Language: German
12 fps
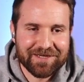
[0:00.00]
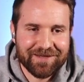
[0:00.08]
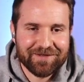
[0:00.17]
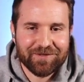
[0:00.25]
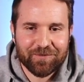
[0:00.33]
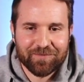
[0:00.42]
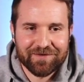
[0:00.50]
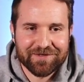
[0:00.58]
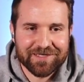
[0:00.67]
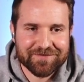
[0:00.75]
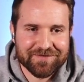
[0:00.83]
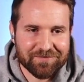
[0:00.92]
nochmal
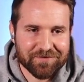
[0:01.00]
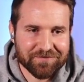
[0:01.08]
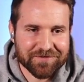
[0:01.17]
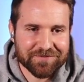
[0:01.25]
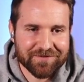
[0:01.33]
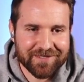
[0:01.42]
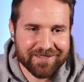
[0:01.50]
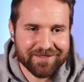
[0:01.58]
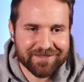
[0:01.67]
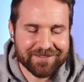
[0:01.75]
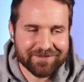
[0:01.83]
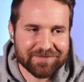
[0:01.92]
wieder zusammengeführt zu
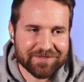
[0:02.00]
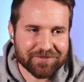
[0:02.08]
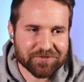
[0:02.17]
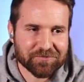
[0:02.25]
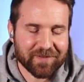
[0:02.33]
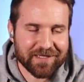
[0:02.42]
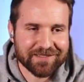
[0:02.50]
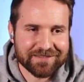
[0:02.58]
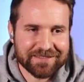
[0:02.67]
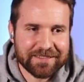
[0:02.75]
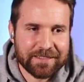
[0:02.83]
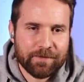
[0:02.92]
werden, ähm, ist auch
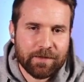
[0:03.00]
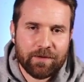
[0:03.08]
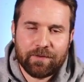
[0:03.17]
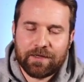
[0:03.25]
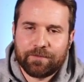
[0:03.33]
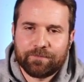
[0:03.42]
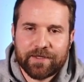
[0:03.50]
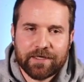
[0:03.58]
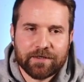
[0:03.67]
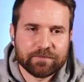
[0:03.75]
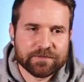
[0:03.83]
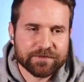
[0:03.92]
spannend. Aber
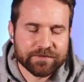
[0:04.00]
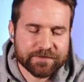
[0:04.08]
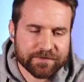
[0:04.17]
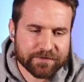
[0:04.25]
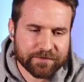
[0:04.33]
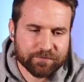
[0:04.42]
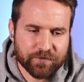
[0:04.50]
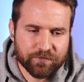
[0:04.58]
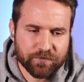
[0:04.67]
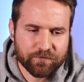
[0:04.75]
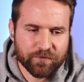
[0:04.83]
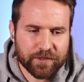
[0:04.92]
ja, dieses ähm,
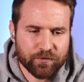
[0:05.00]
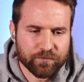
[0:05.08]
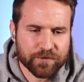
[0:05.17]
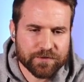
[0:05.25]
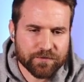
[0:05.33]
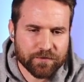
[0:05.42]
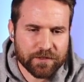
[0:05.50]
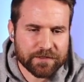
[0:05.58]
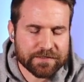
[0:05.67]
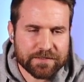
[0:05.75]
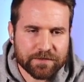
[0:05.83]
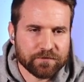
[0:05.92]
Gefühl von der Hymne zu hören,
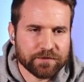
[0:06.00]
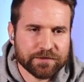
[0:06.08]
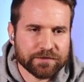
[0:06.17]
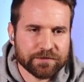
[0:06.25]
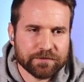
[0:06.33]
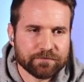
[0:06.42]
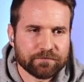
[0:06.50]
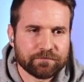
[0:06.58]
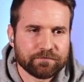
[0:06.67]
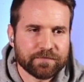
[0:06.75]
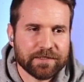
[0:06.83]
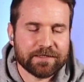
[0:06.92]
ist natürlich, ähm,
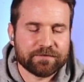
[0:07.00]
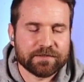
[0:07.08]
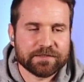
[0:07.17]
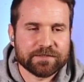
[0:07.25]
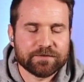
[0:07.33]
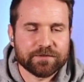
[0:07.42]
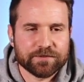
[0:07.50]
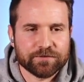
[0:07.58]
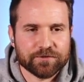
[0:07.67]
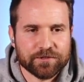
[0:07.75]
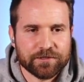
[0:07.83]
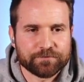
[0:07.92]
ja, das vergisst du nicht so
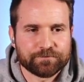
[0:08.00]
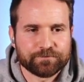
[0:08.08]
schnell.